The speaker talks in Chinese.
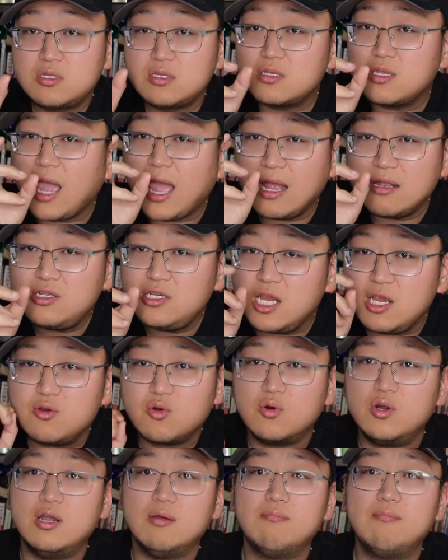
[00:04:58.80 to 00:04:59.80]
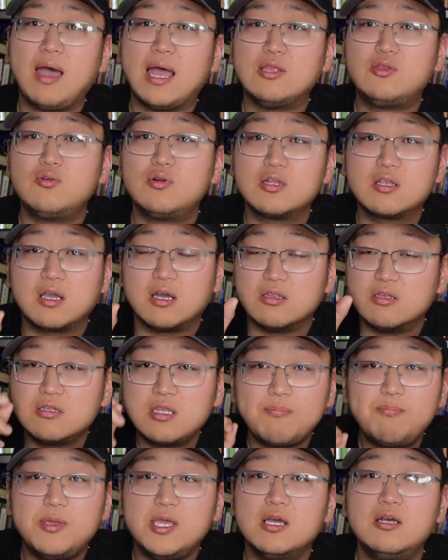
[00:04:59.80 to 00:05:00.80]
他这种人吧，就是可能
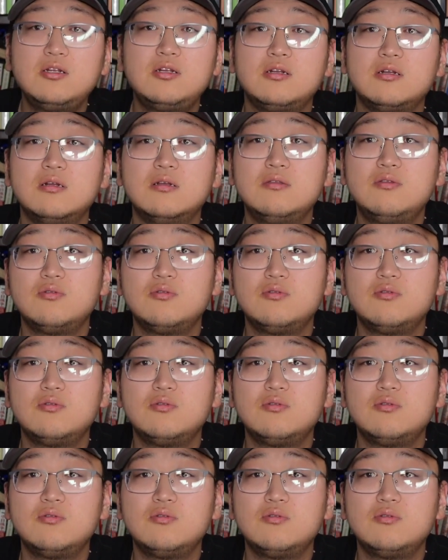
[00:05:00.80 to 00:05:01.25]
他平时